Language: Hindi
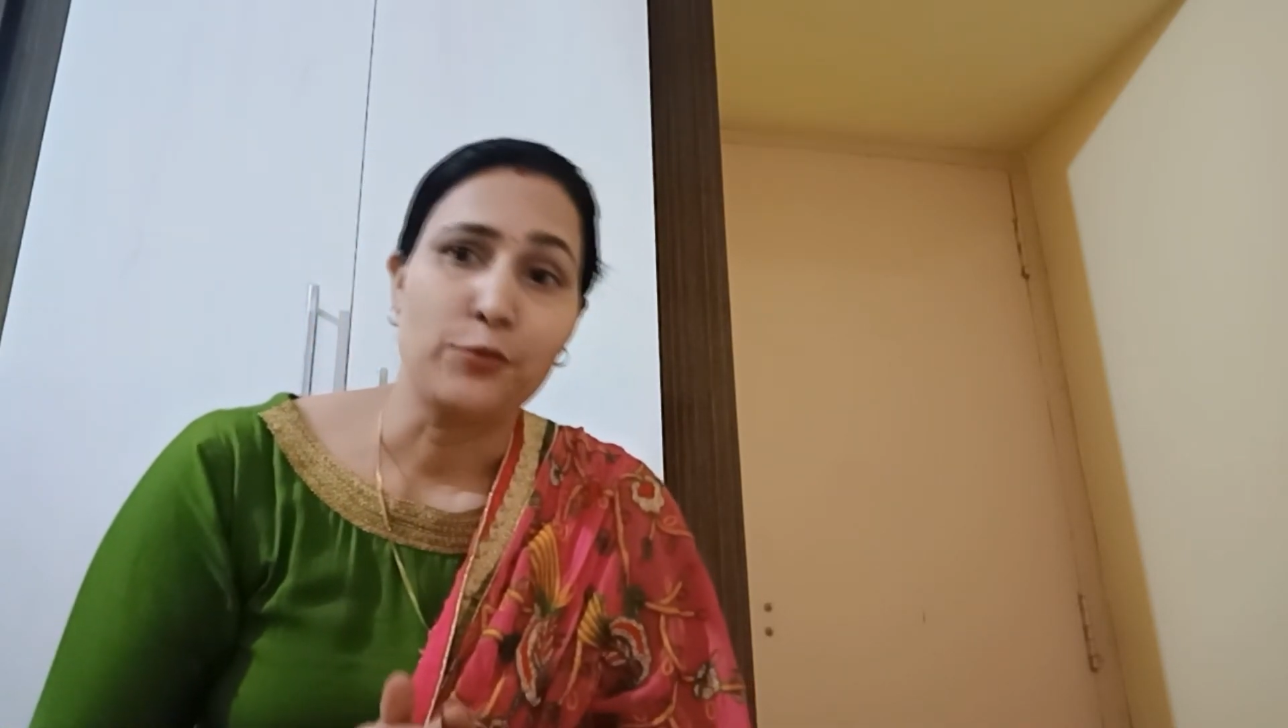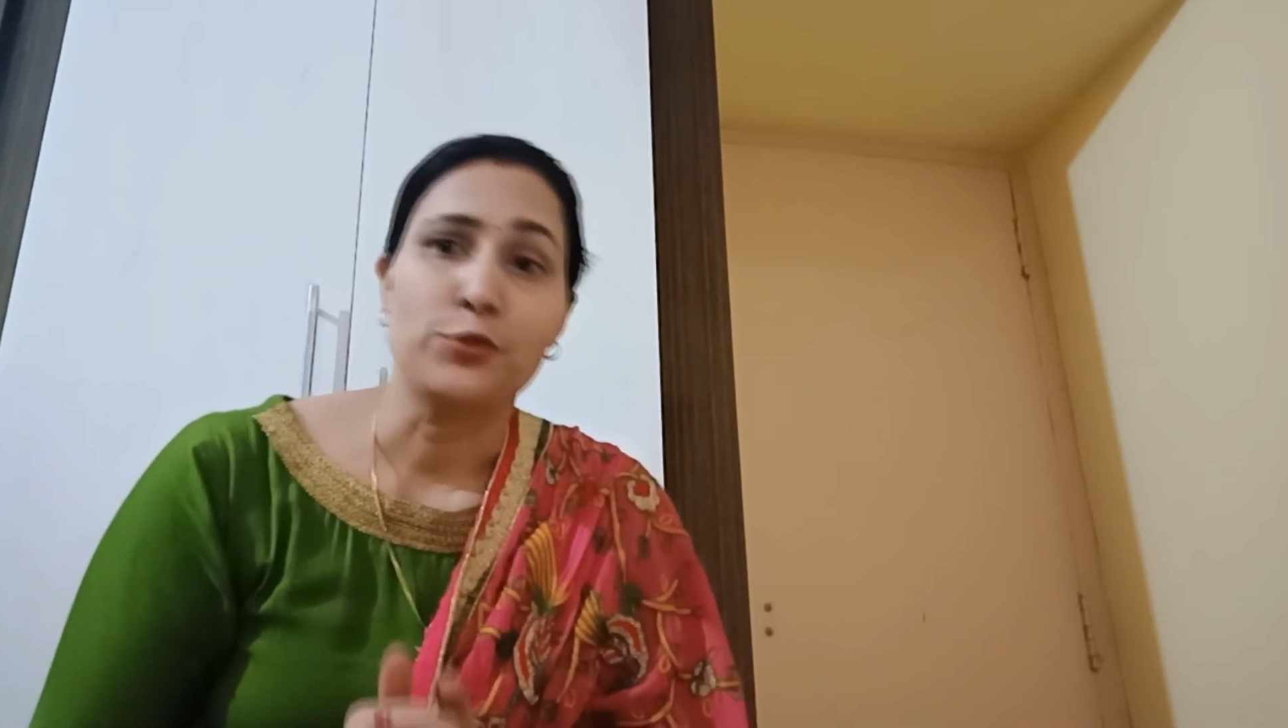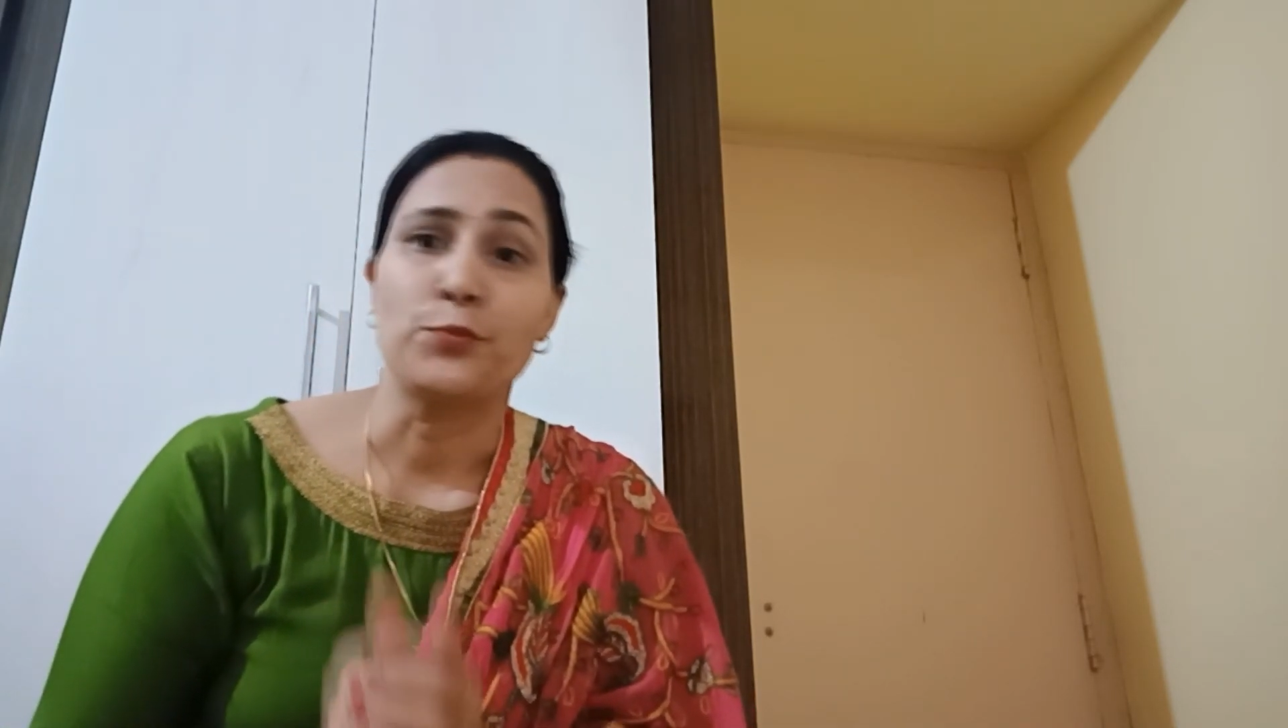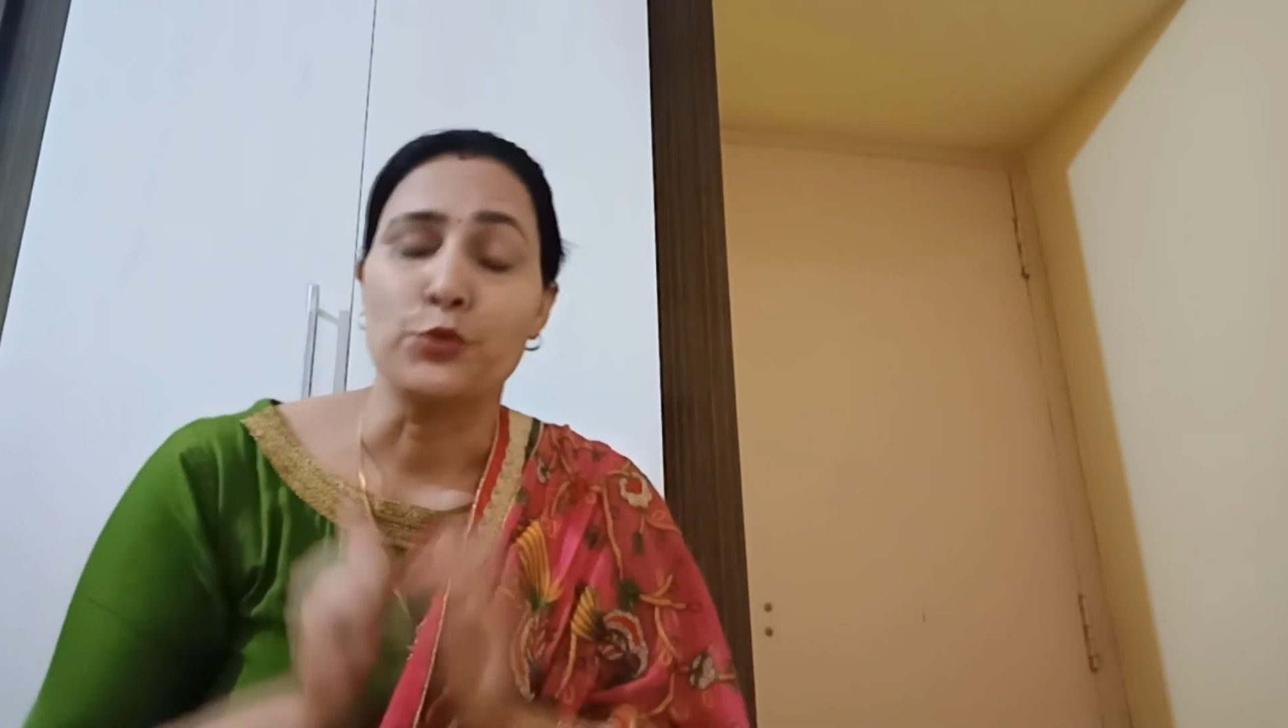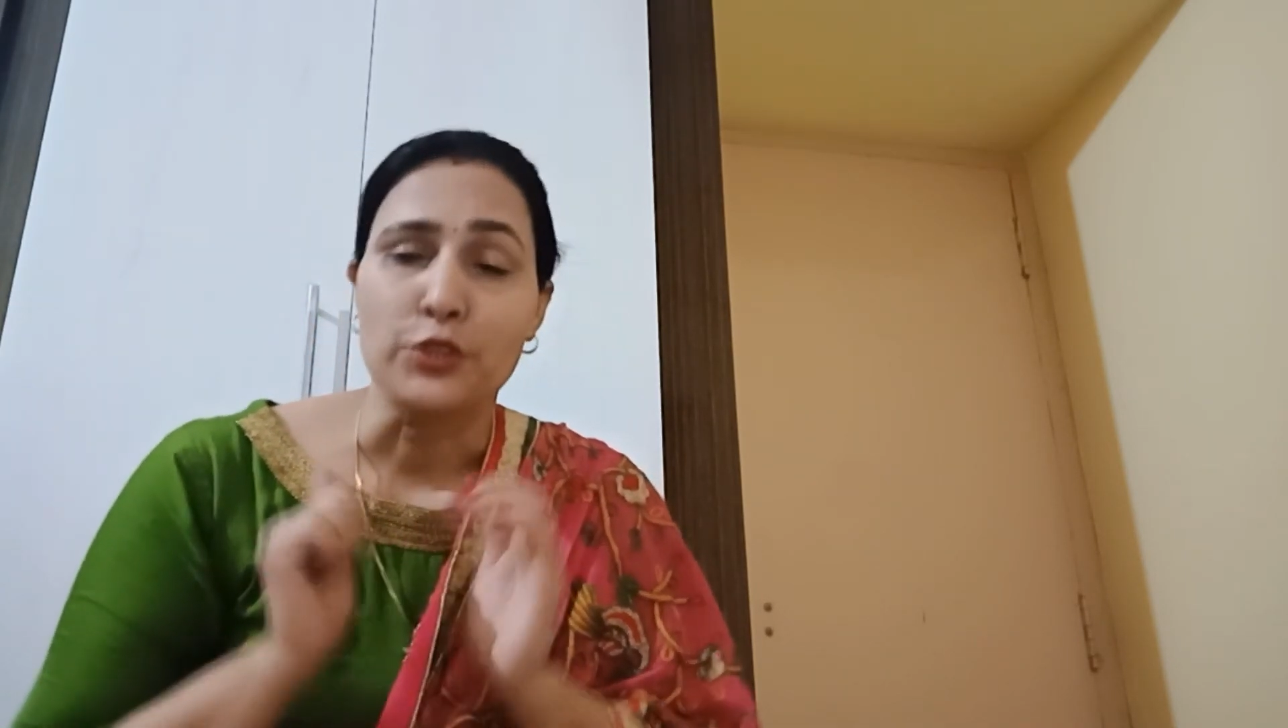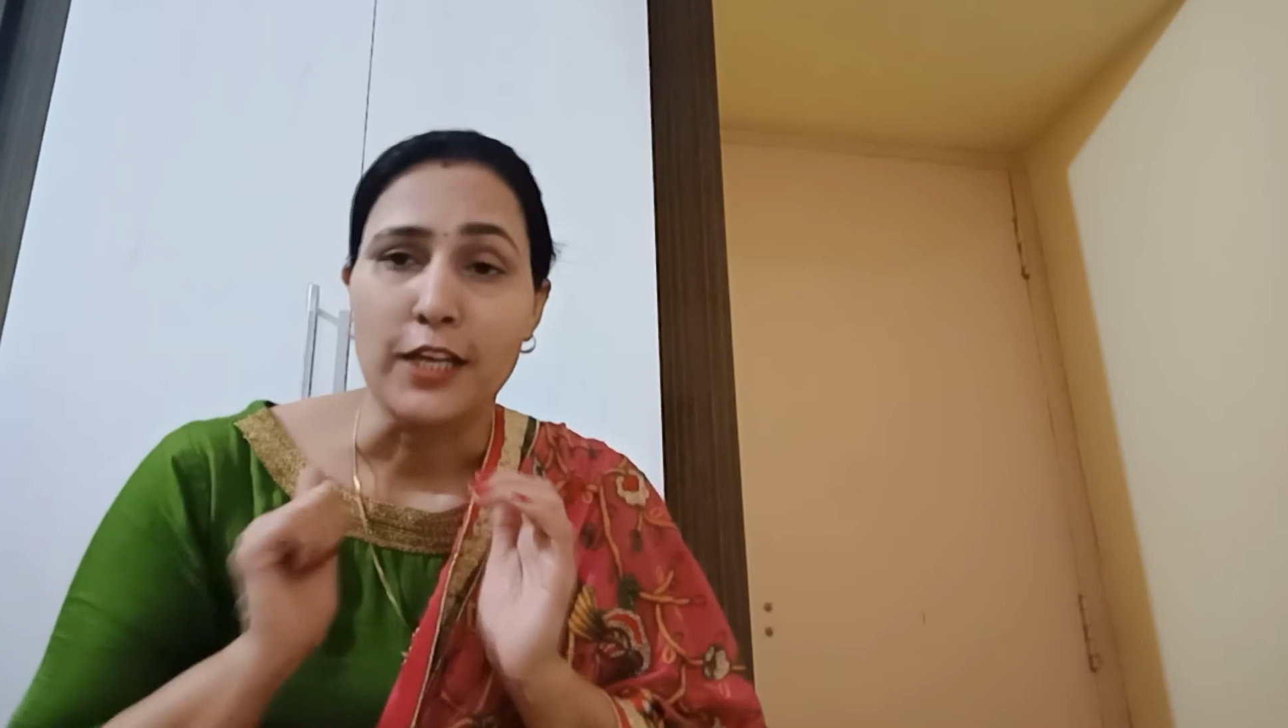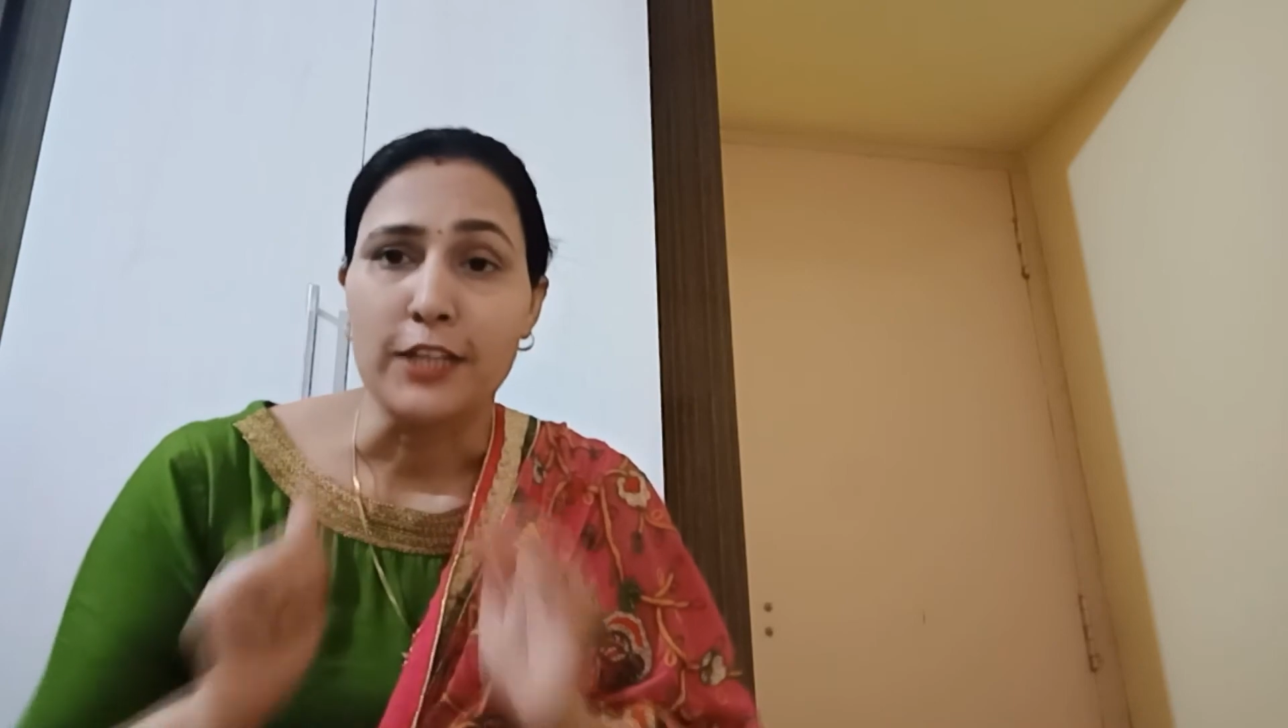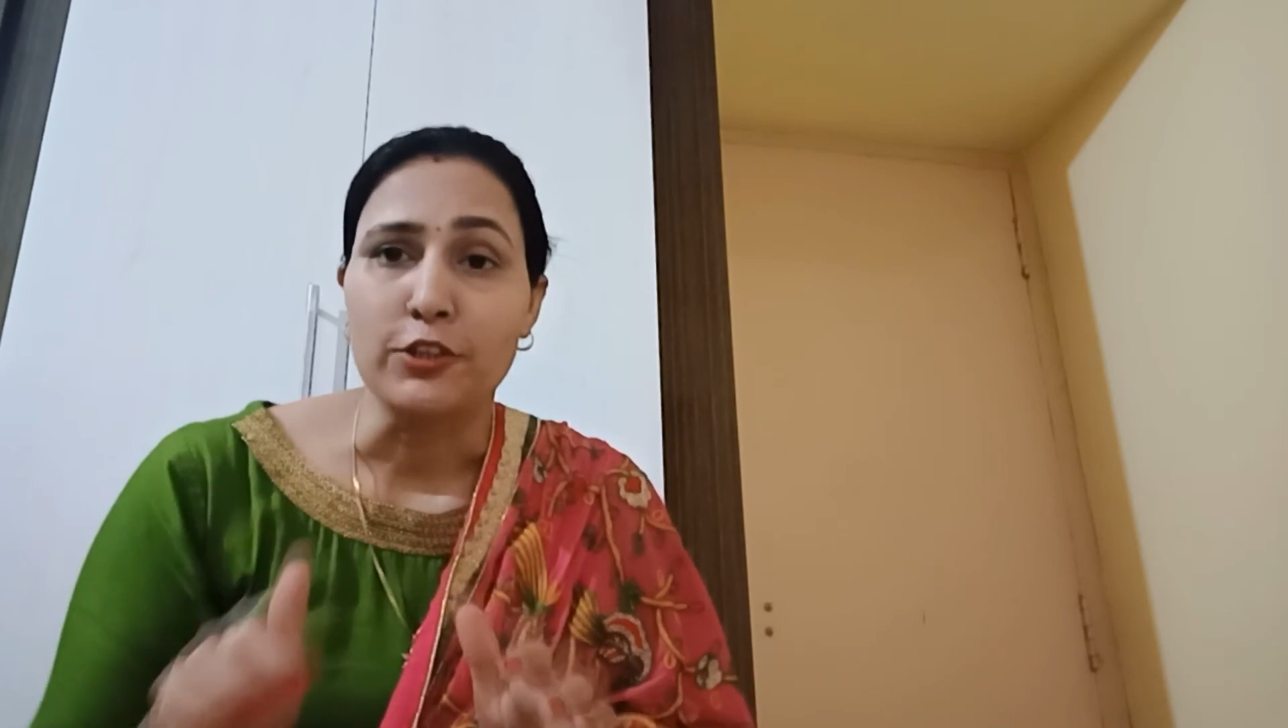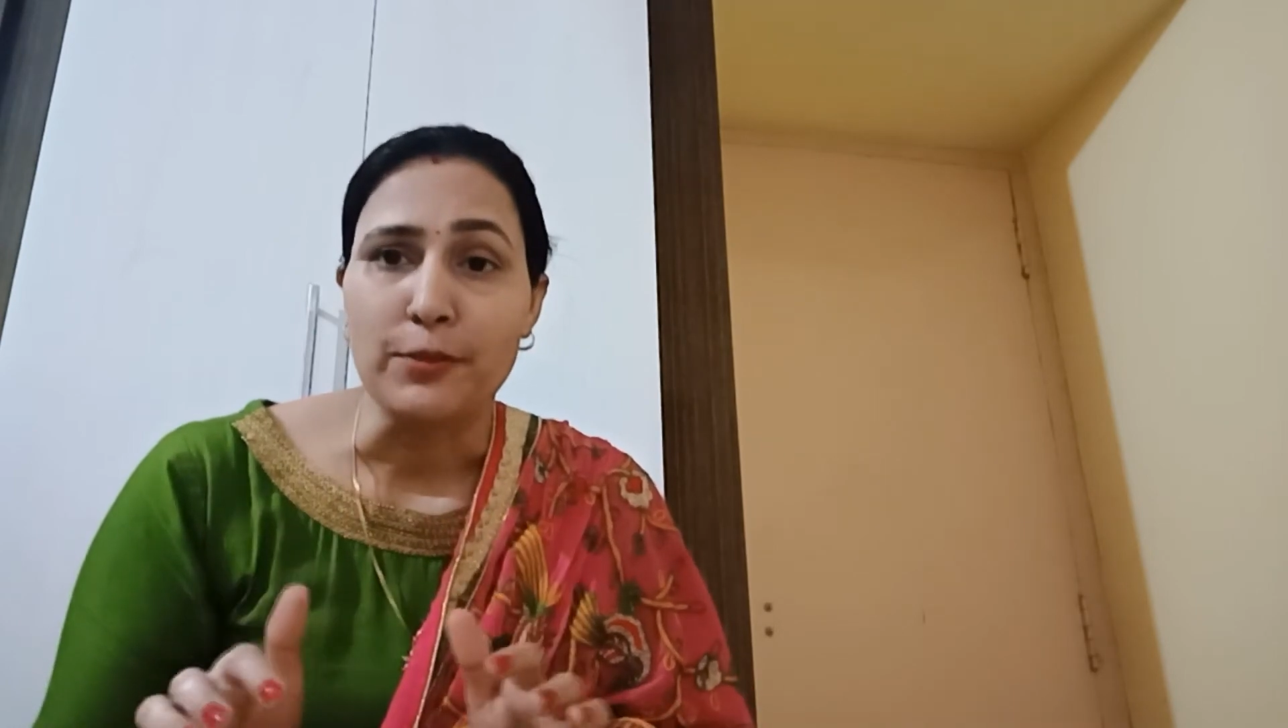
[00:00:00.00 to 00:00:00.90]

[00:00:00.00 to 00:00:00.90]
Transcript: कुछ पूछना है तो